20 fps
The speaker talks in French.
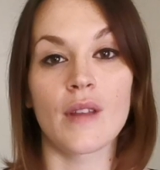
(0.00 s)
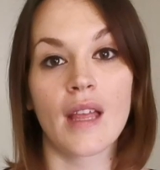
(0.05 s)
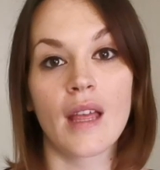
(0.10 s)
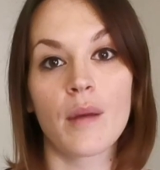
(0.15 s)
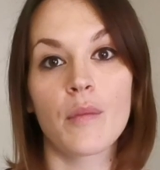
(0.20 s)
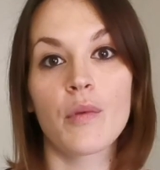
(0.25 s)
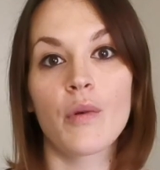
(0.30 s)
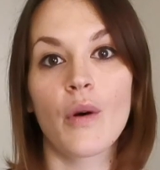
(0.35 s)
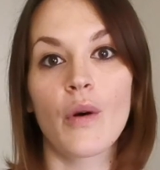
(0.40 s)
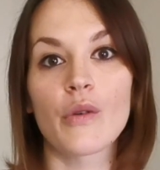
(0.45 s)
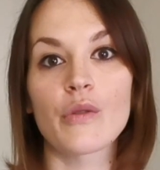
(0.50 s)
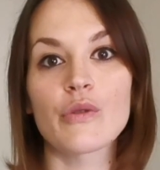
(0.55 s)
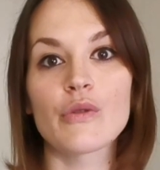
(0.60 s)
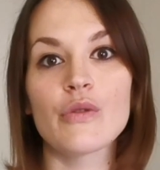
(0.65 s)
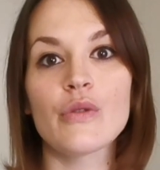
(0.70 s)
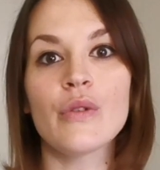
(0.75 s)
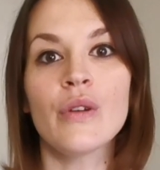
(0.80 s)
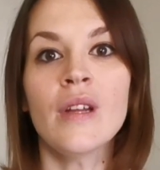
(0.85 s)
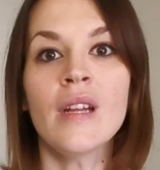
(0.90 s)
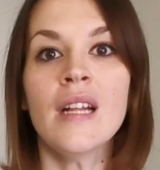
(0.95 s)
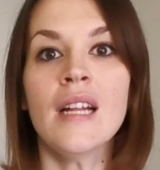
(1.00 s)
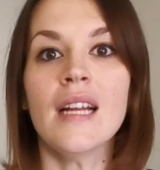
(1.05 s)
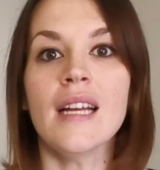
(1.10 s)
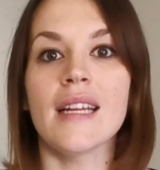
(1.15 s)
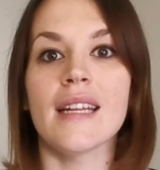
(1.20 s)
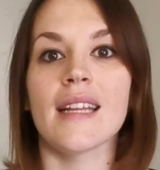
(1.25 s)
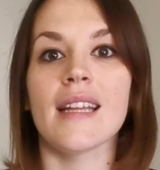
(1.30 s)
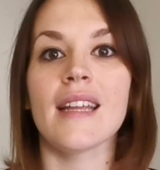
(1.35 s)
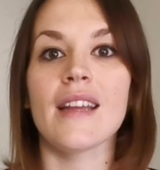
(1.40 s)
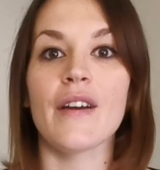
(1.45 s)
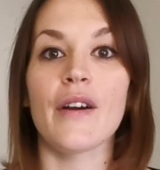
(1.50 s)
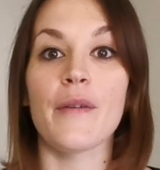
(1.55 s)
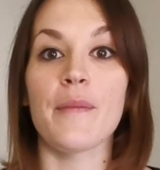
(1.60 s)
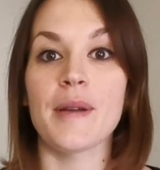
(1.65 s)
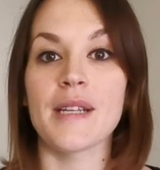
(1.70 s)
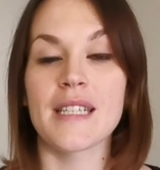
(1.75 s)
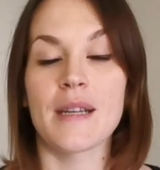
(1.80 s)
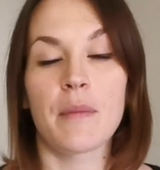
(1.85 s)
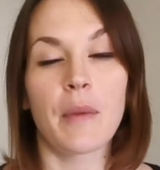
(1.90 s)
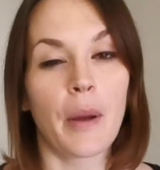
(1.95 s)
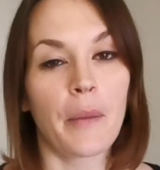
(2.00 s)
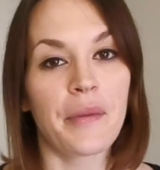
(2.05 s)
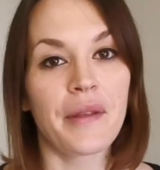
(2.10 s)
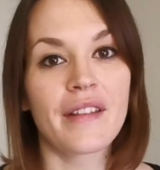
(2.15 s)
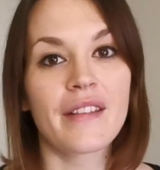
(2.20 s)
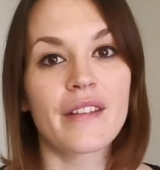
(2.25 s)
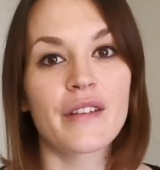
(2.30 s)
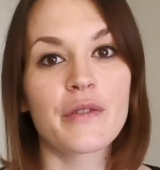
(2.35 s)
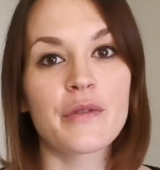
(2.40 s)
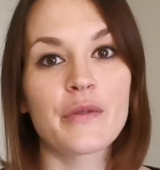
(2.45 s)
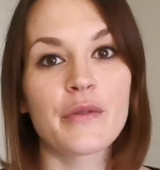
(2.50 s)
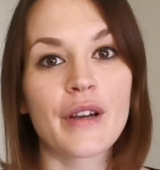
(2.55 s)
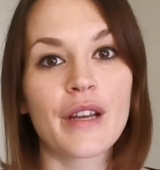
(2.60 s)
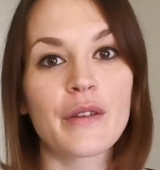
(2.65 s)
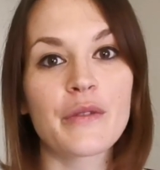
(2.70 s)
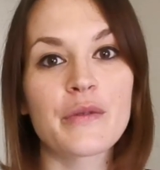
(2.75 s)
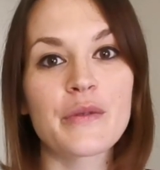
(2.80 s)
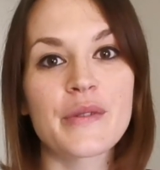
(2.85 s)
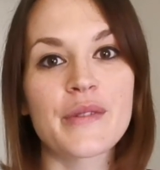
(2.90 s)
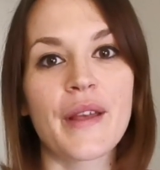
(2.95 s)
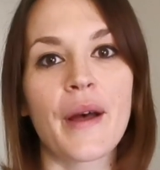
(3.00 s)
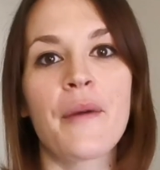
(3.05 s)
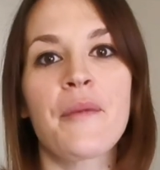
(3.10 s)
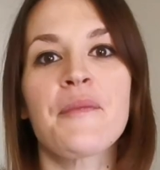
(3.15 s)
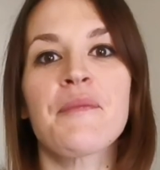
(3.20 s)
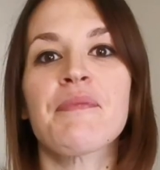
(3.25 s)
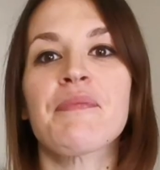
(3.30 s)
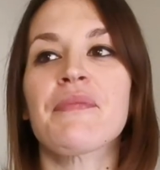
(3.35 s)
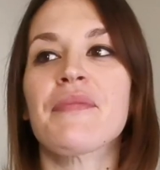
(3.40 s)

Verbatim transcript: très beaux rendus et bah, j'aimerais bien découvrir tout ça.